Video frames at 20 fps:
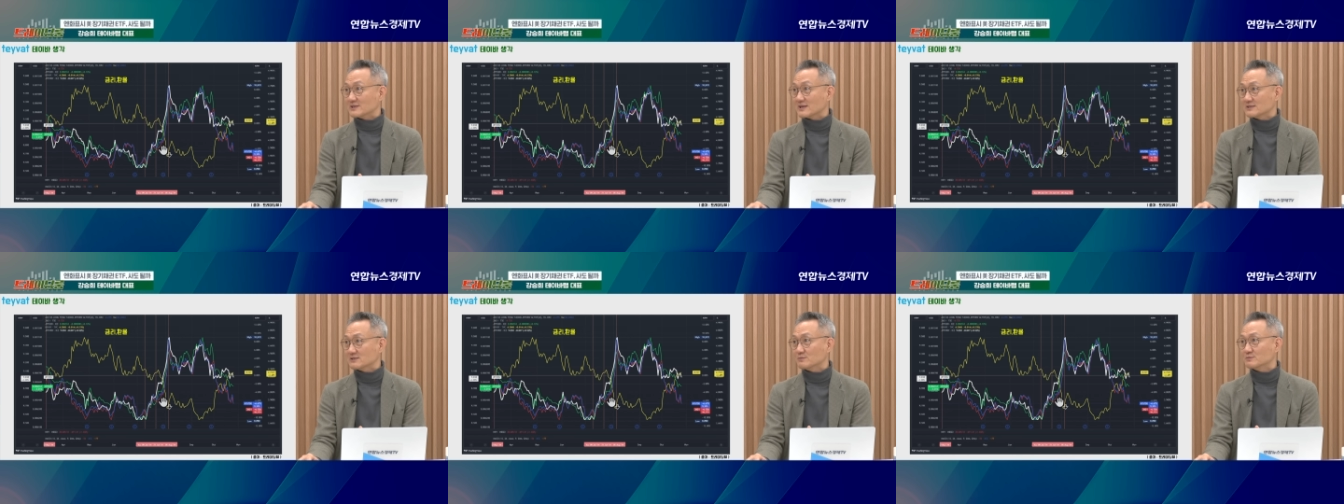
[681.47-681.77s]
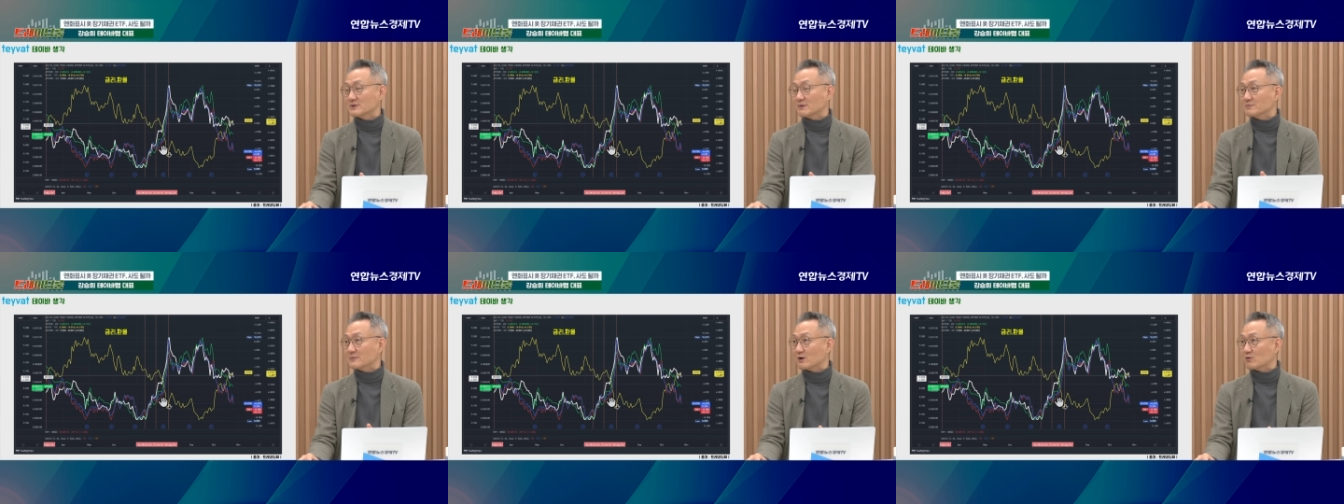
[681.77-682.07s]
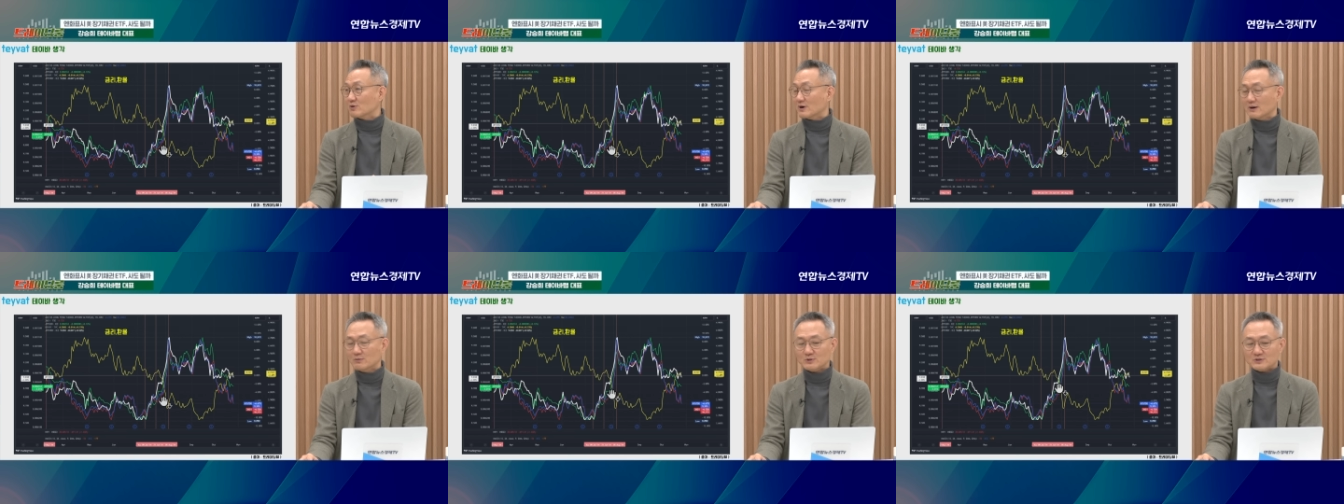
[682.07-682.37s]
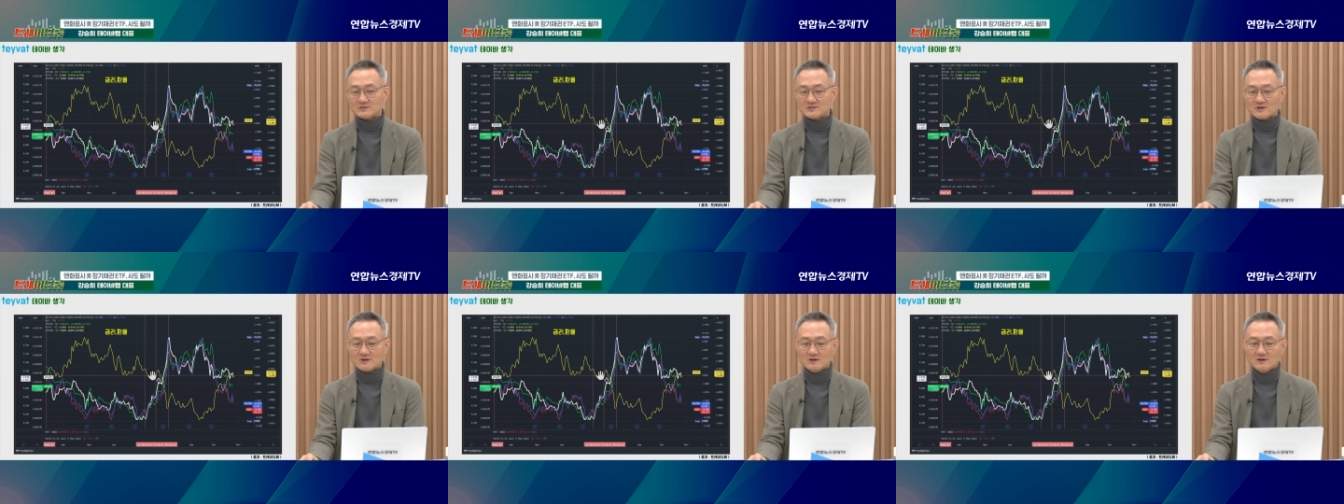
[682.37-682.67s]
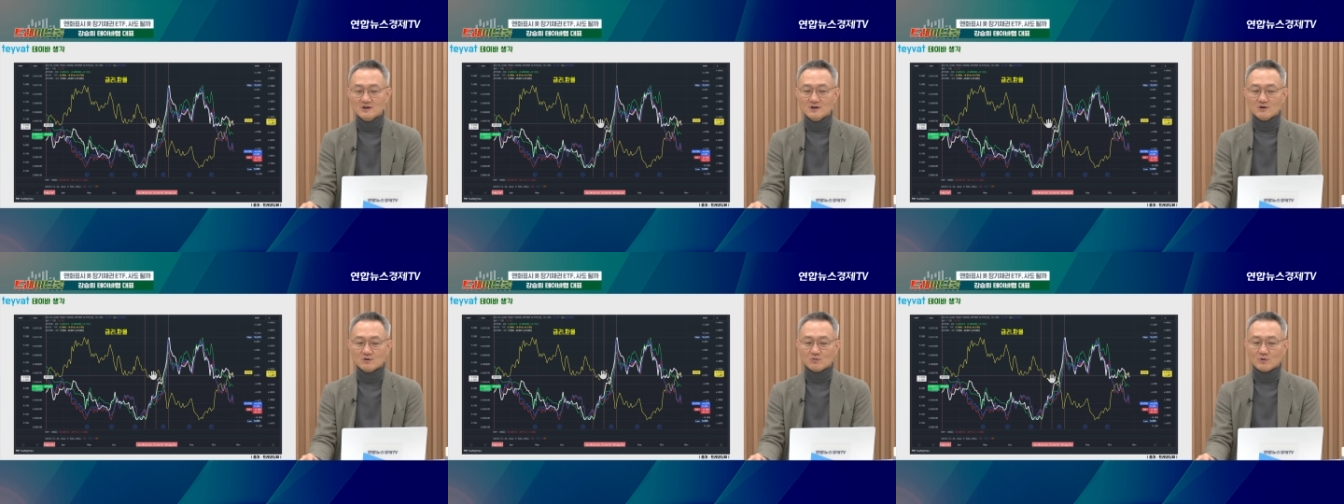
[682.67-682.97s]
4.3 나오고 하면서
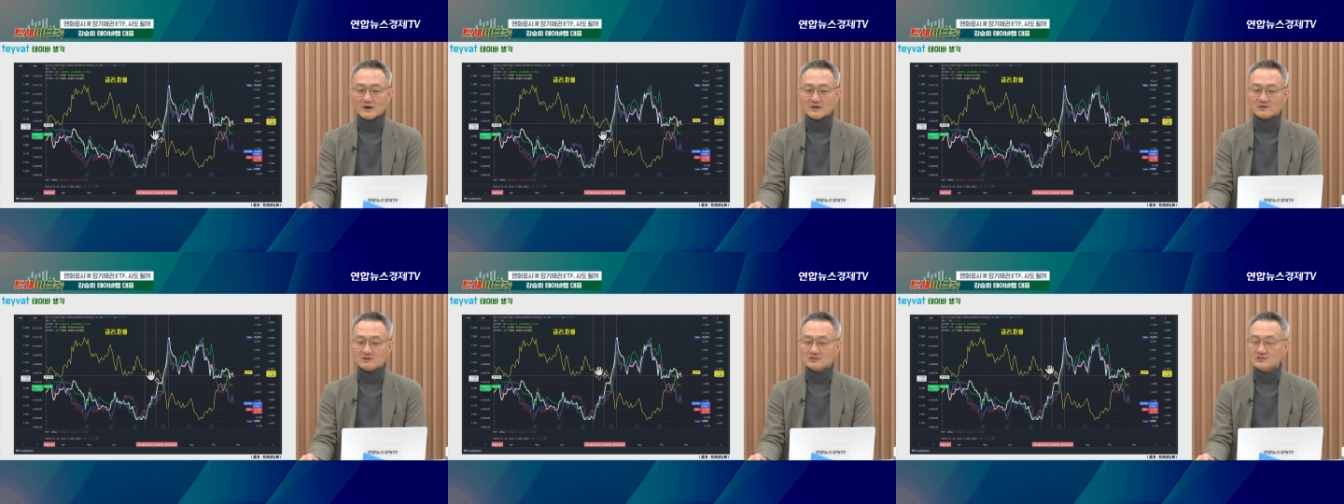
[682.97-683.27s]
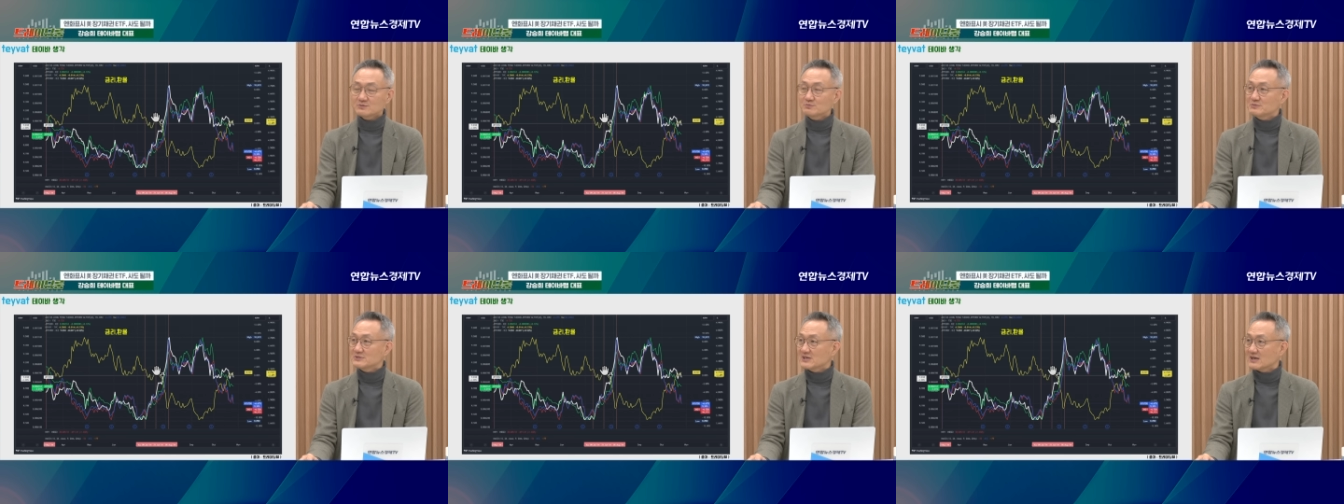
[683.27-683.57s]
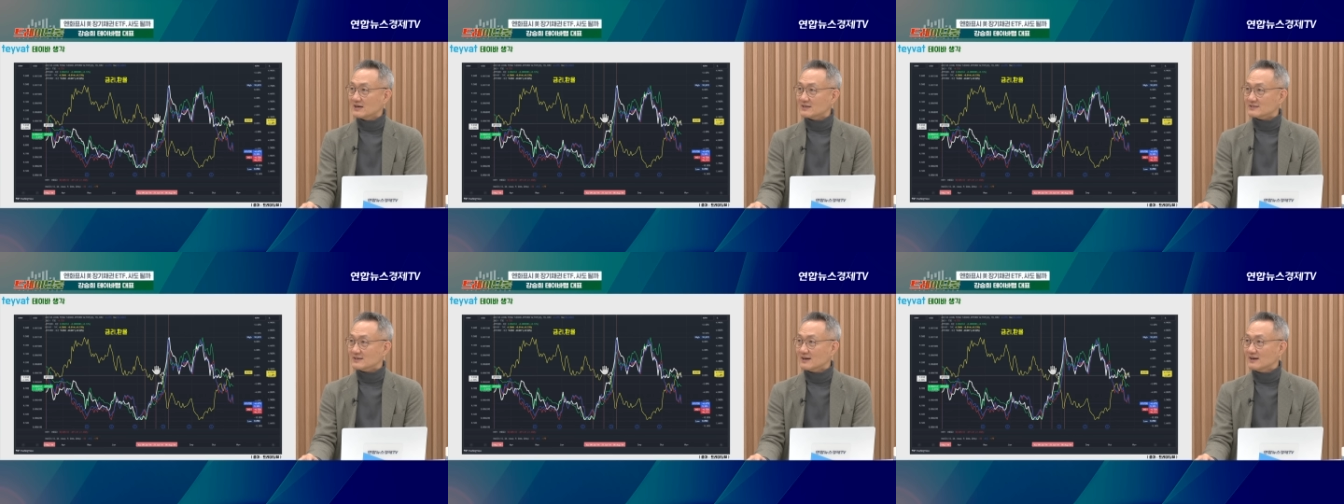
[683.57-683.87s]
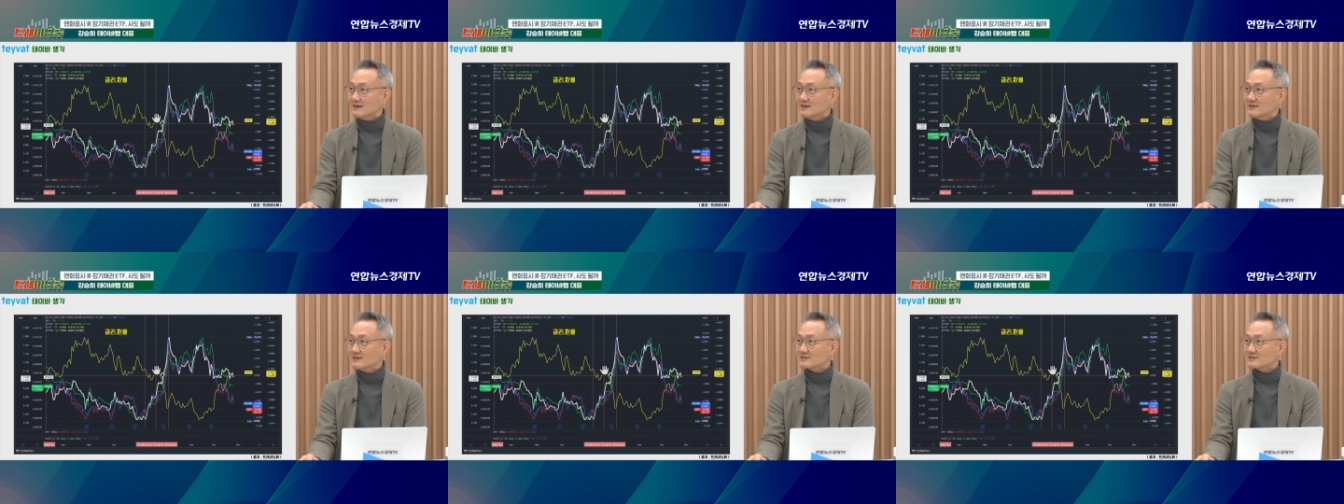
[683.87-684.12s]
와 이거 침체 아니야?